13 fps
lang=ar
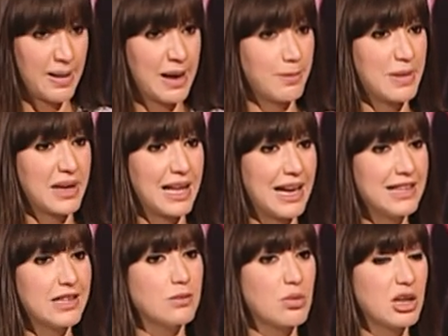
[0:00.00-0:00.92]

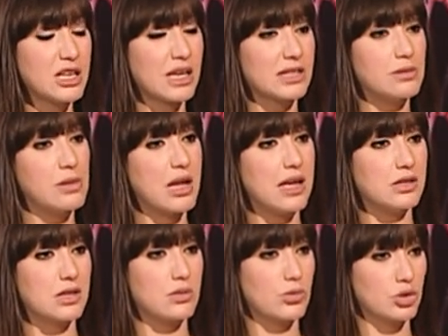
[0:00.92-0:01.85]
المجالات اللي ممكن يخدمها
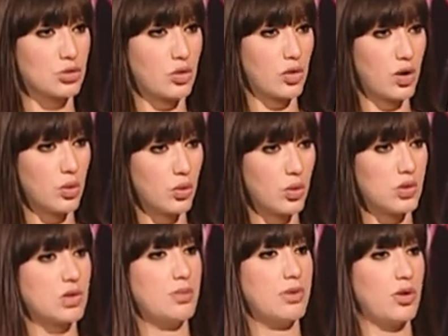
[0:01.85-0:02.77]
هذا المشروع
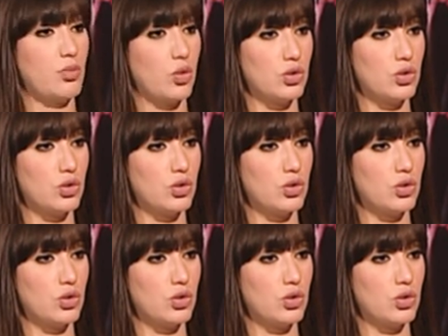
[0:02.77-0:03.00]
الغواصه بالريموت